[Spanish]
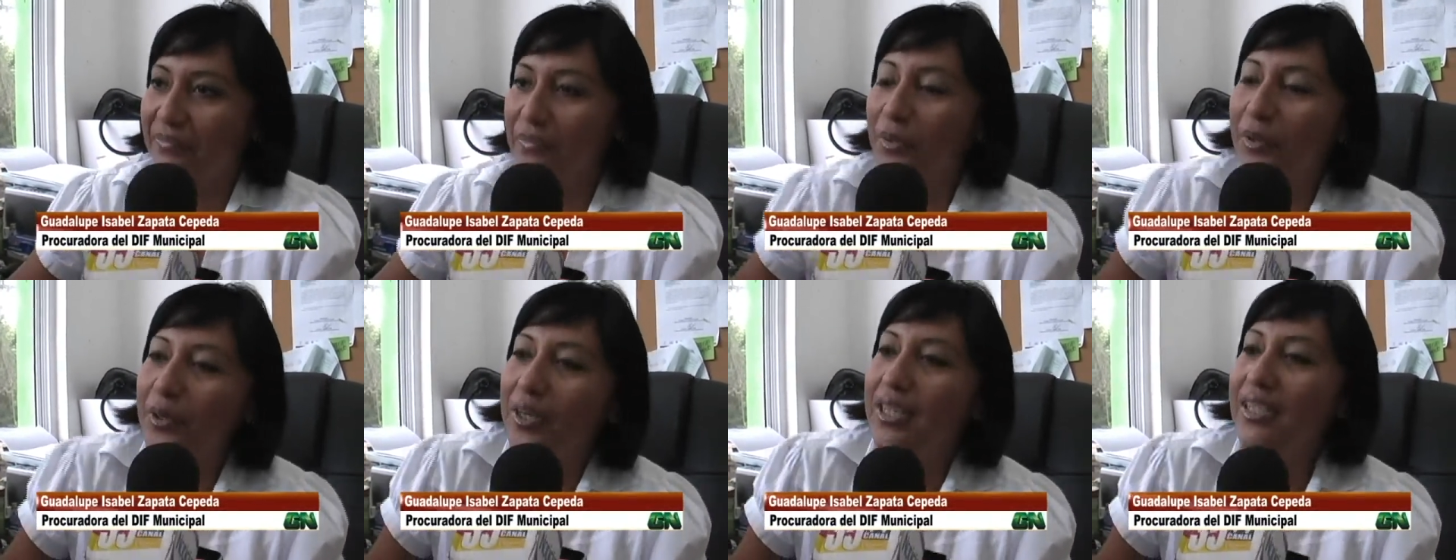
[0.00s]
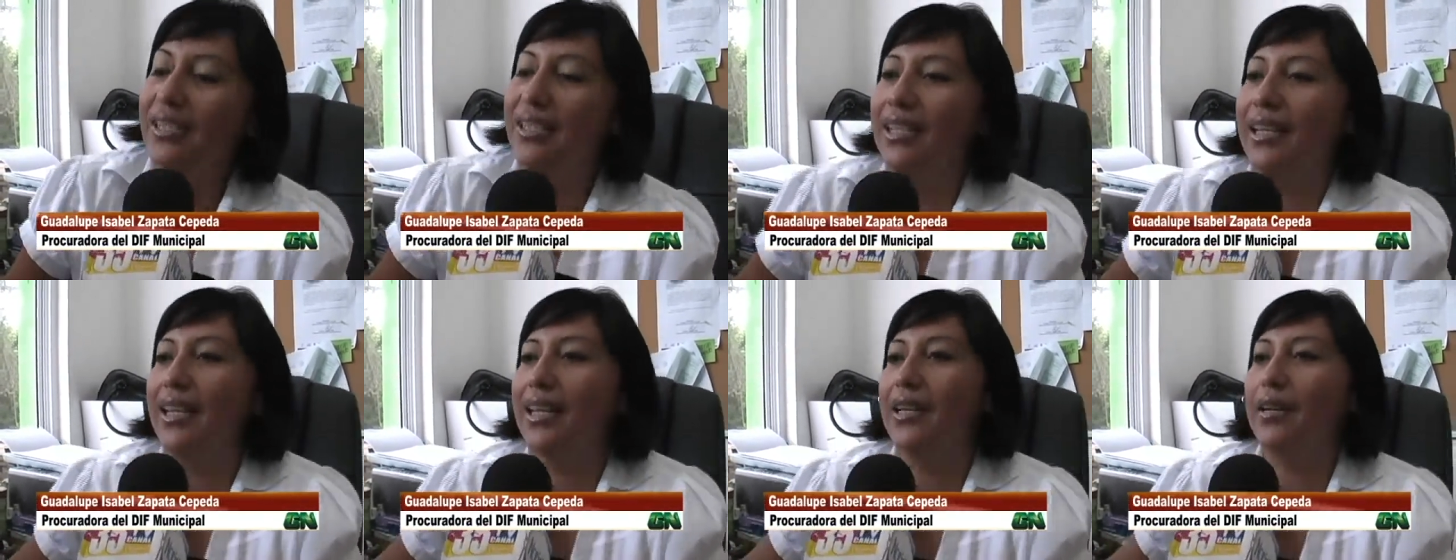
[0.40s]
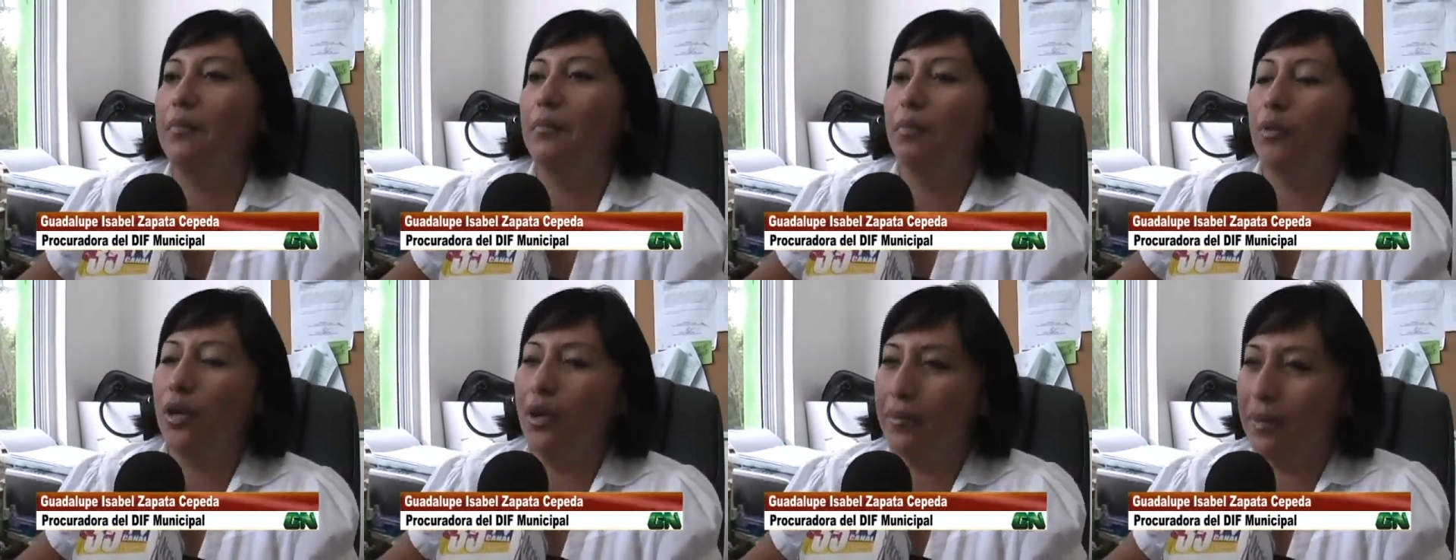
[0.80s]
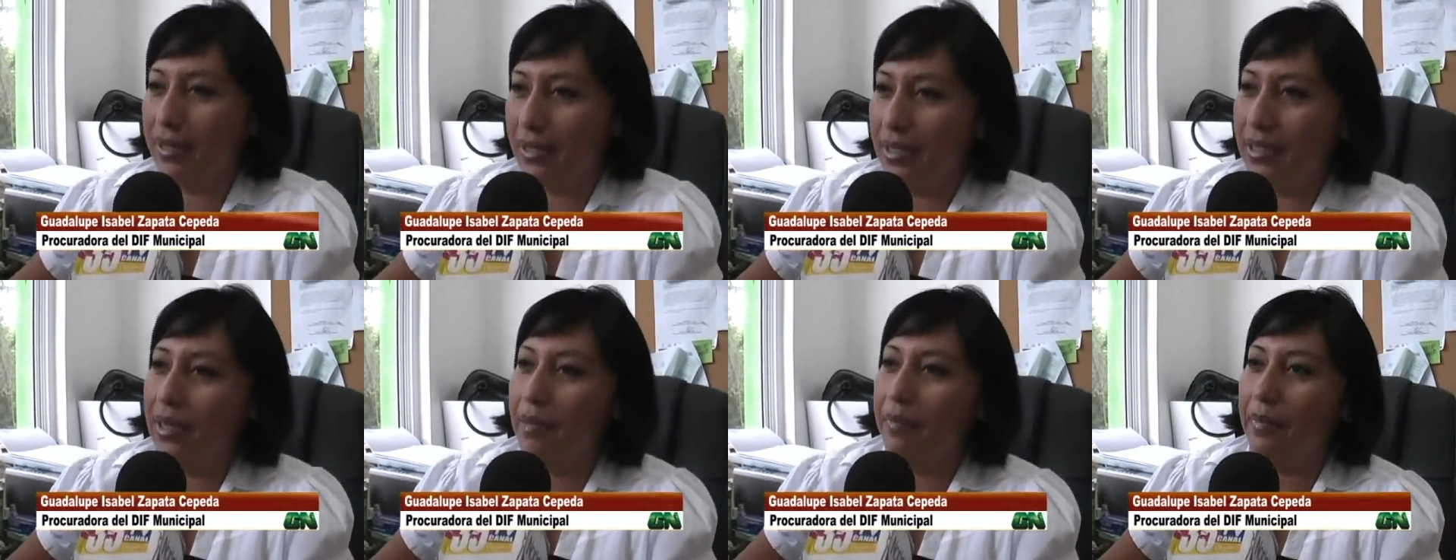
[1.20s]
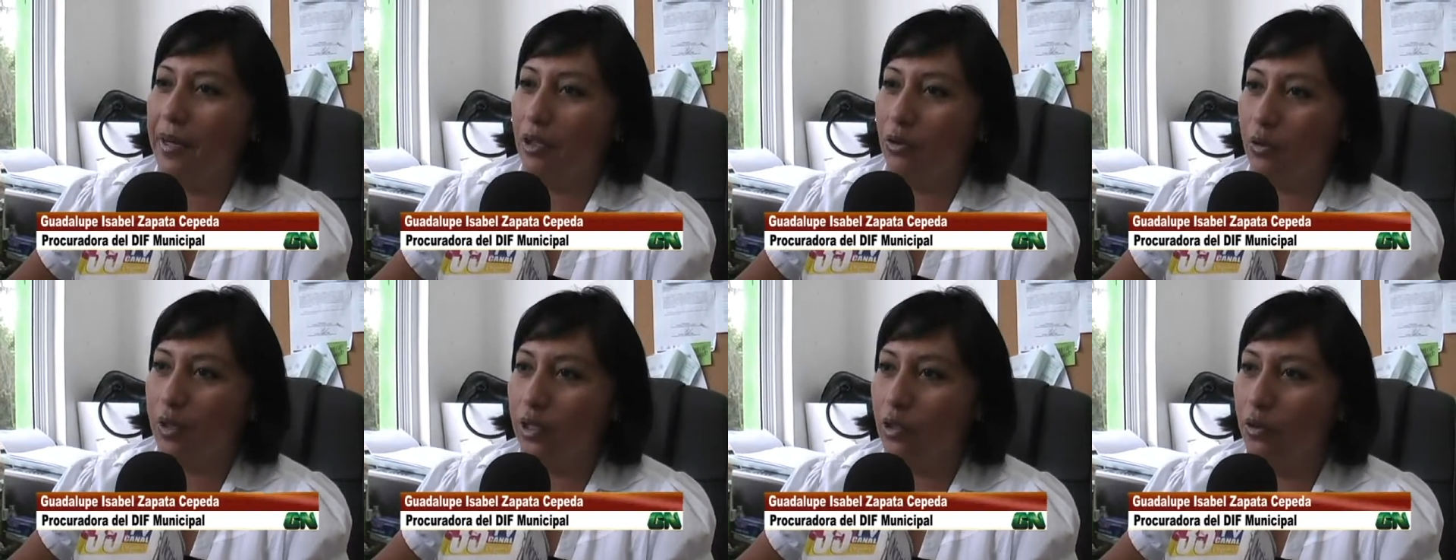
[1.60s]
por este por haberse
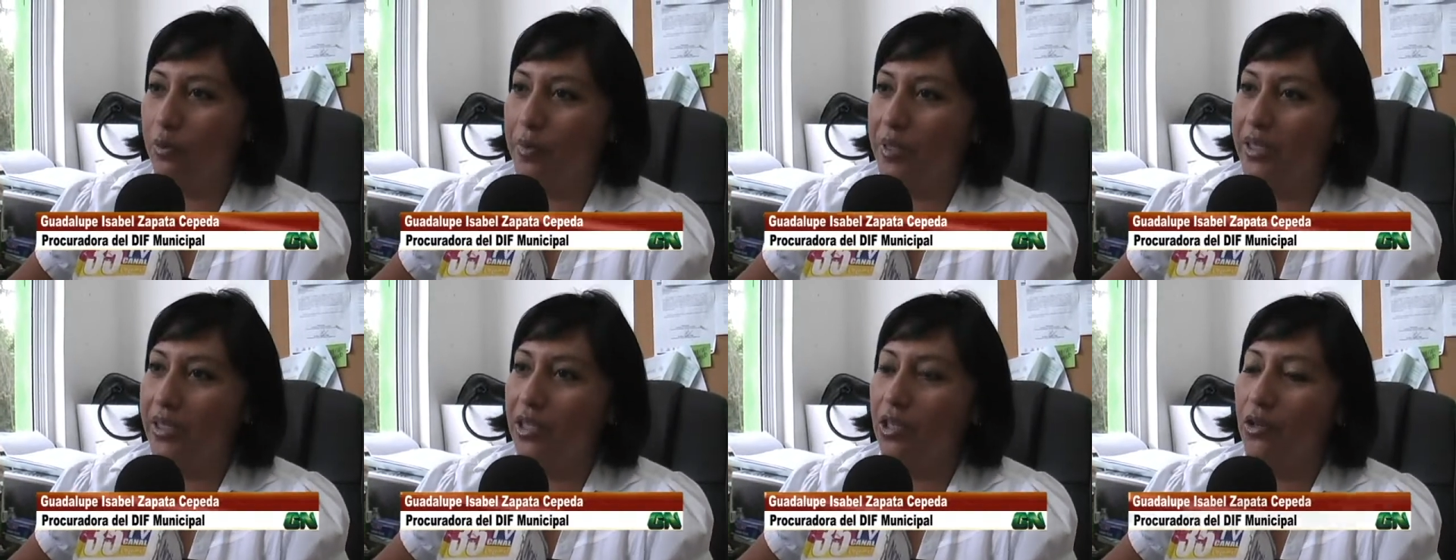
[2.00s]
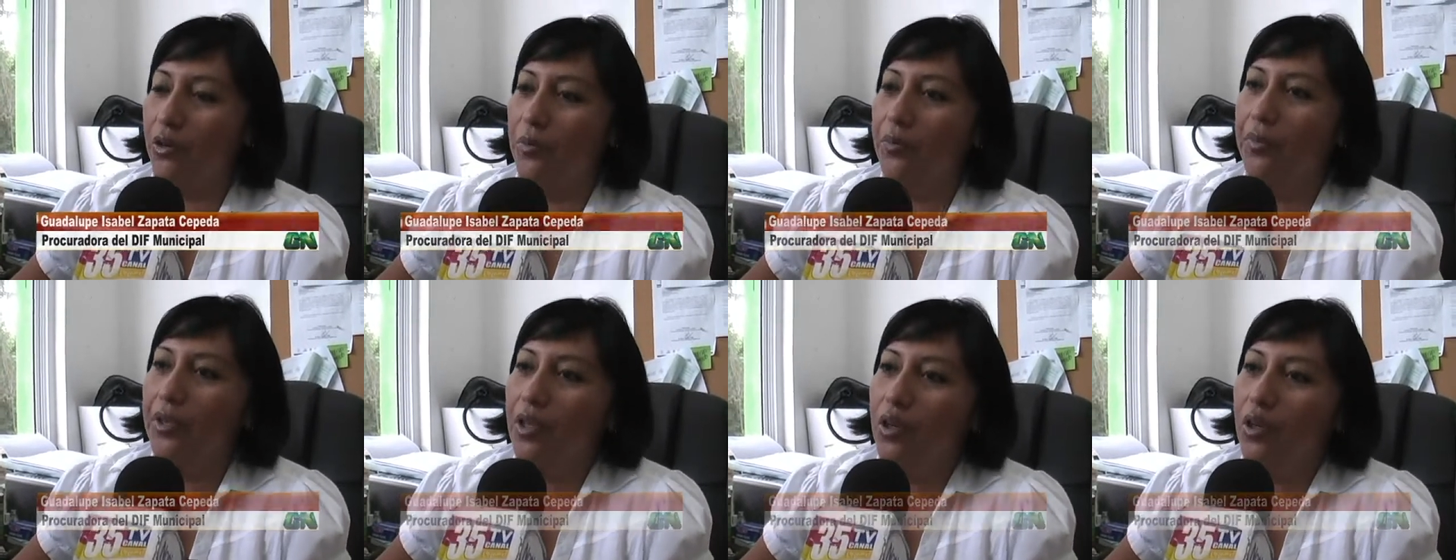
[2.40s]
escapado del domicilio.